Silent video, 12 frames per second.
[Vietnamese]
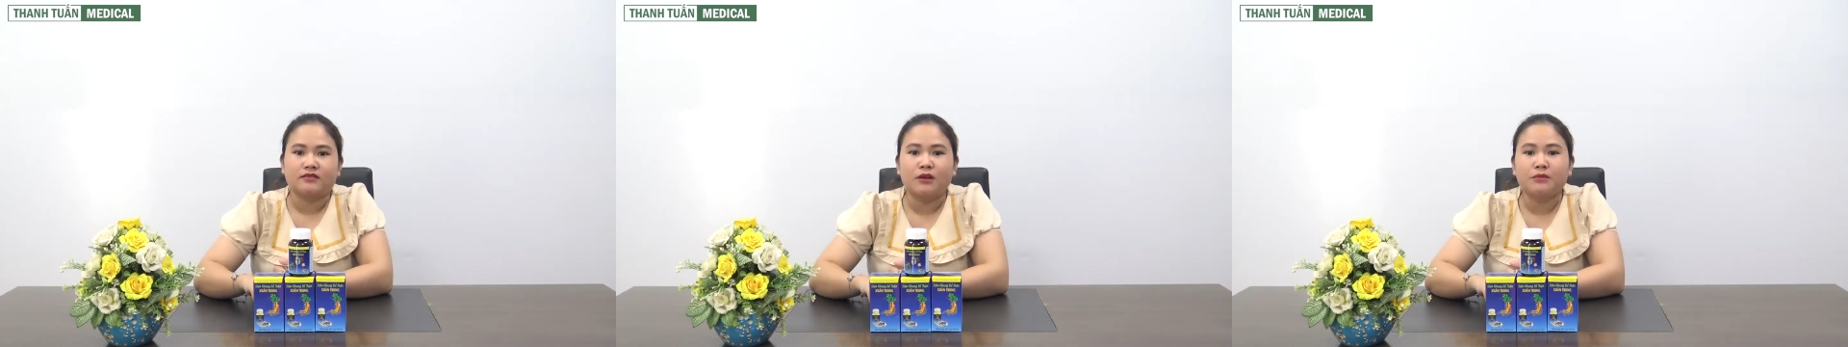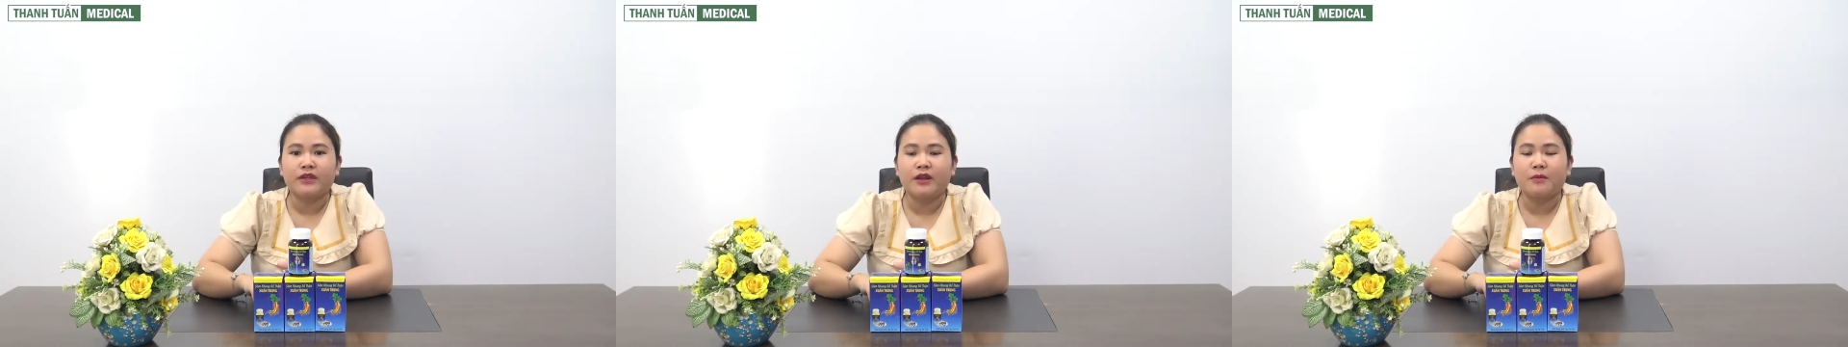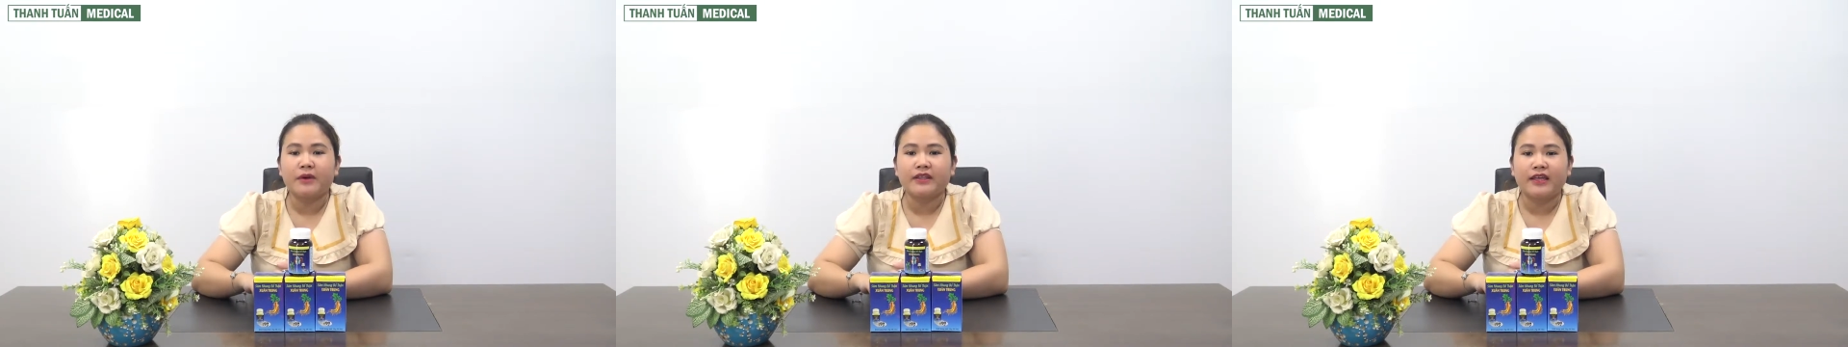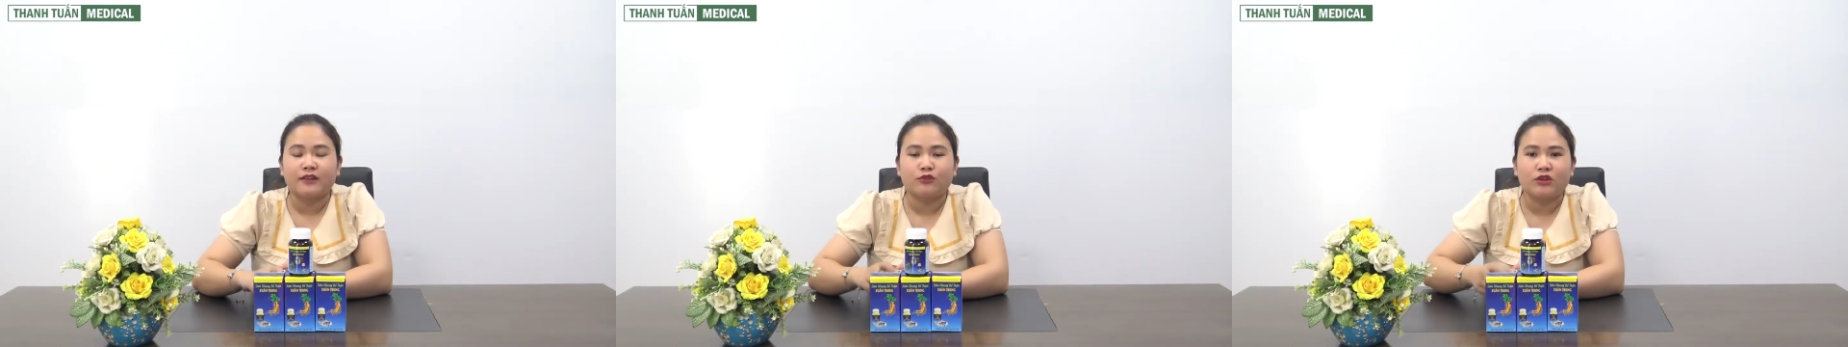công ty Đông Y
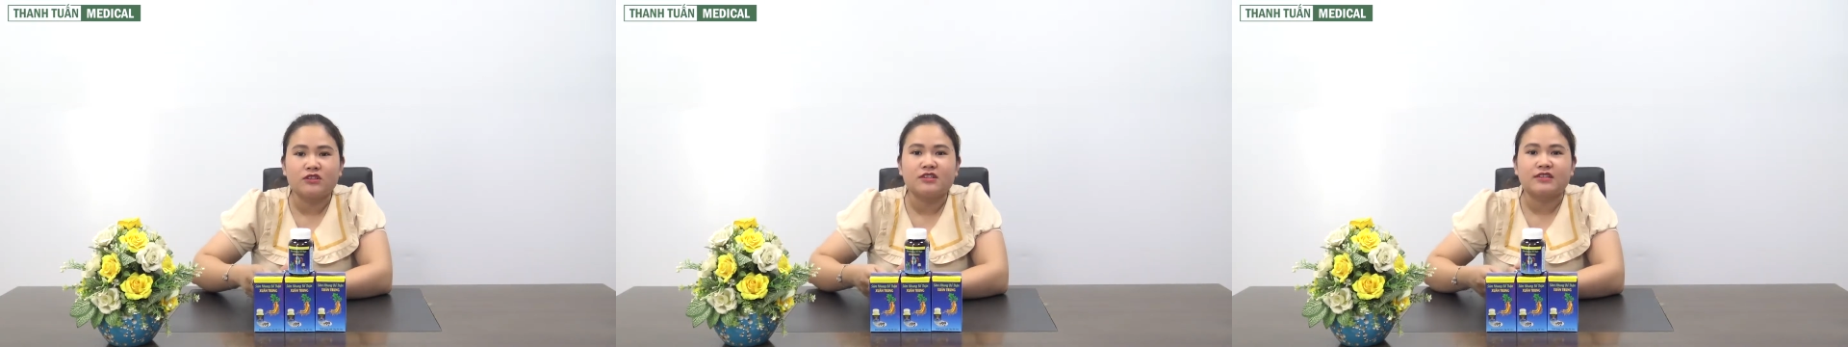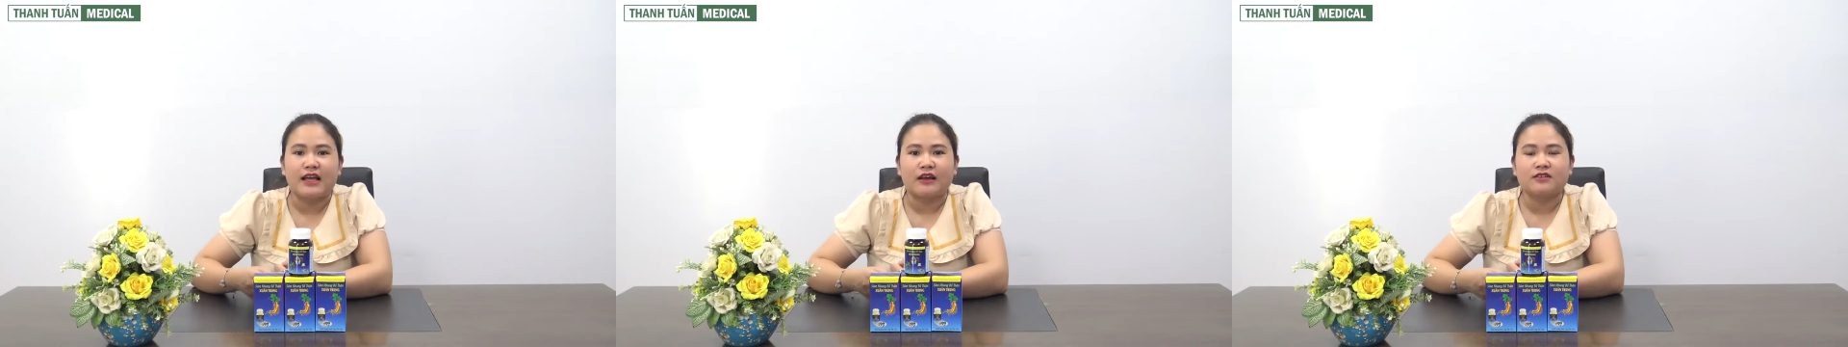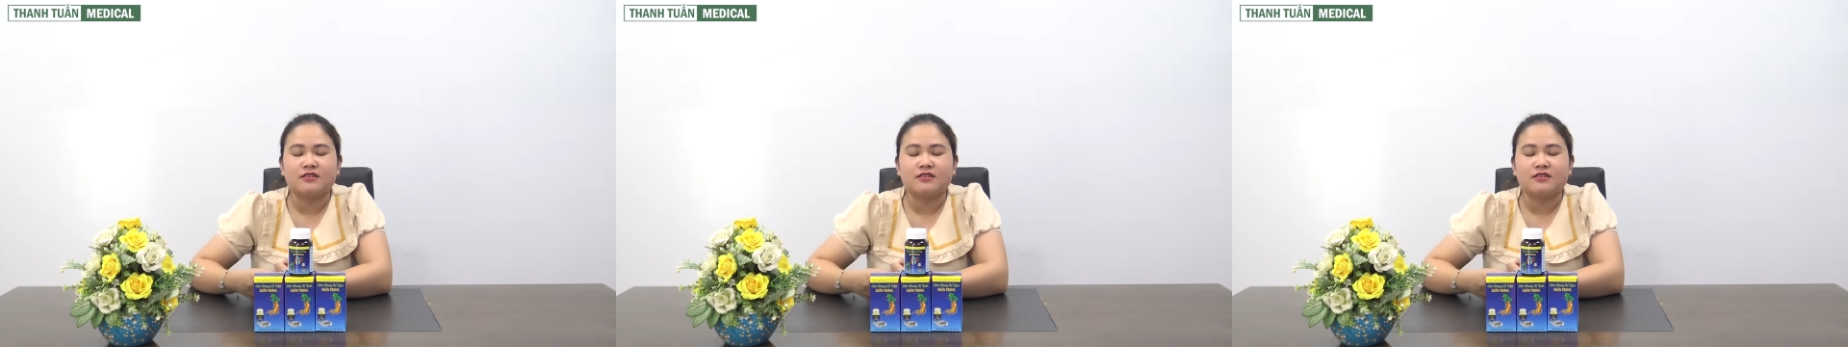Thanh Tuấn Dược Thảo